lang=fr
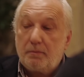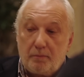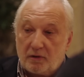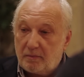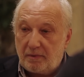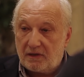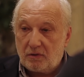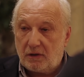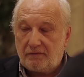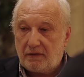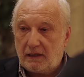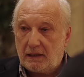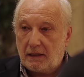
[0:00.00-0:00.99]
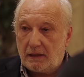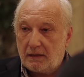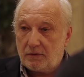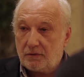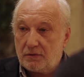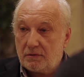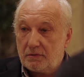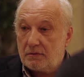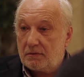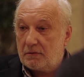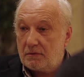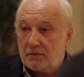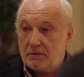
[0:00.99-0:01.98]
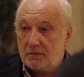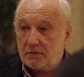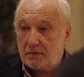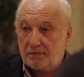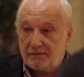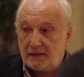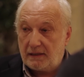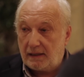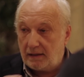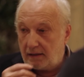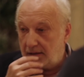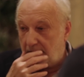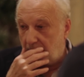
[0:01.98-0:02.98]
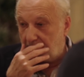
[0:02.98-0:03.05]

ne pense pas que j'aurais fait la carrière que je, fais à